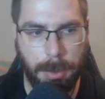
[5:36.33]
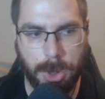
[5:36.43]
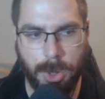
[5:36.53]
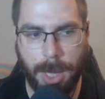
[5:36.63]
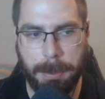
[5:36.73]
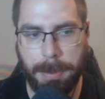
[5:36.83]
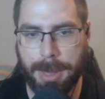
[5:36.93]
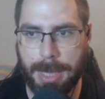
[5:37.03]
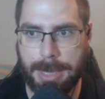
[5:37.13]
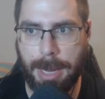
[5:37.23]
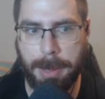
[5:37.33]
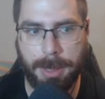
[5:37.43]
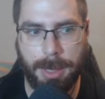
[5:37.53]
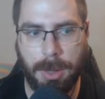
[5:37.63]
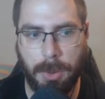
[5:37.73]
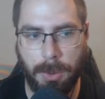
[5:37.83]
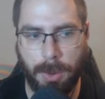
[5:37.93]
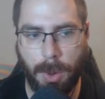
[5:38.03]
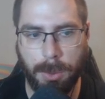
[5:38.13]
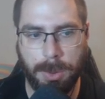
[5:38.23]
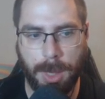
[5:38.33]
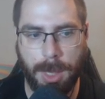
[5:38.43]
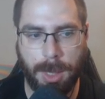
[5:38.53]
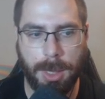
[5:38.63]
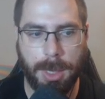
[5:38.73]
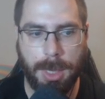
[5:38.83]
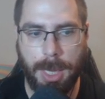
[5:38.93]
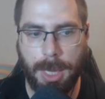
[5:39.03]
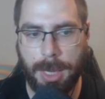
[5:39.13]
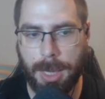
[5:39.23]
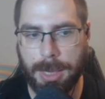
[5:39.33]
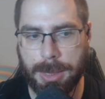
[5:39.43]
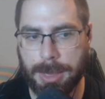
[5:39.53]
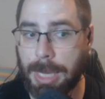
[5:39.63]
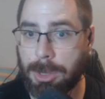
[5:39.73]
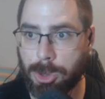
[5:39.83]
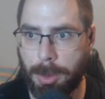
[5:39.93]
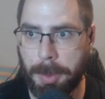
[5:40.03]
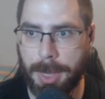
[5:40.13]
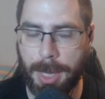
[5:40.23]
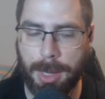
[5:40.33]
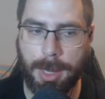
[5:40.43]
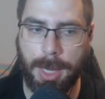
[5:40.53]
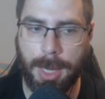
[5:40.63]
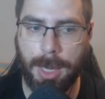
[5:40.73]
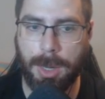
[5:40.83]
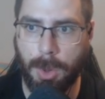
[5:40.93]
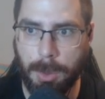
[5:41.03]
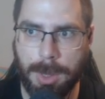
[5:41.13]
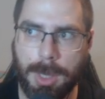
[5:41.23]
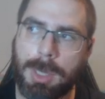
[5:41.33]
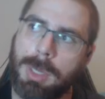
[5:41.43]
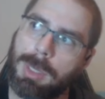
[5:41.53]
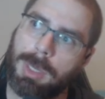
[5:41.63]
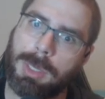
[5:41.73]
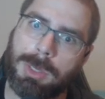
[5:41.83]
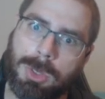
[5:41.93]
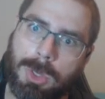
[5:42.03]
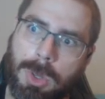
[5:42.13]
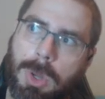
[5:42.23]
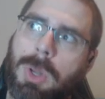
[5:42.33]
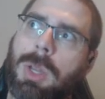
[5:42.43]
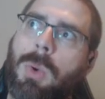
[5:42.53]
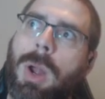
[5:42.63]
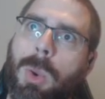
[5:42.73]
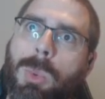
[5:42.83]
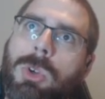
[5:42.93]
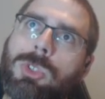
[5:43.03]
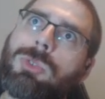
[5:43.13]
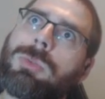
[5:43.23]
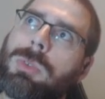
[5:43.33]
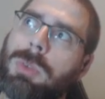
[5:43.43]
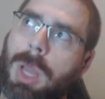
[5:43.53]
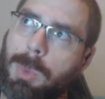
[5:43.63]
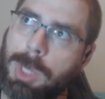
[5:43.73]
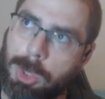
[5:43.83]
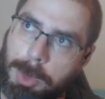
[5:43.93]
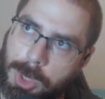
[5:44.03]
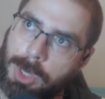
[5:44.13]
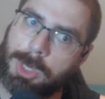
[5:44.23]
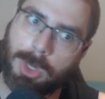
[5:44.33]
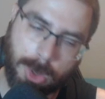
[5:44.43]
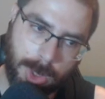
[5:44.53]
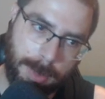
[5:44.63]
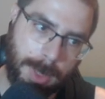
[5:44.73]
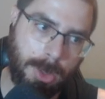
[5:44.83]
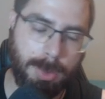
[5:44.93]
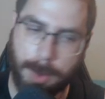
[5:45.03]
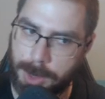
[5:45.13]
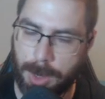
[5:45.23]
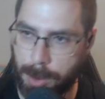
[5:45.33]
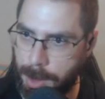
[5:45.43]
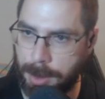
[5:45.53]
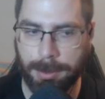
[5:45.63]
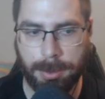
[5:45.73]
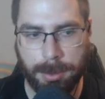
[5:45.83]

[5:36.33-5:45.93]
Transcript: por esto de que empiezas la partida con counter y tienes daño suplemental en el counter, esto con algunos, algunas composiciones de otros elementos puede ser útil,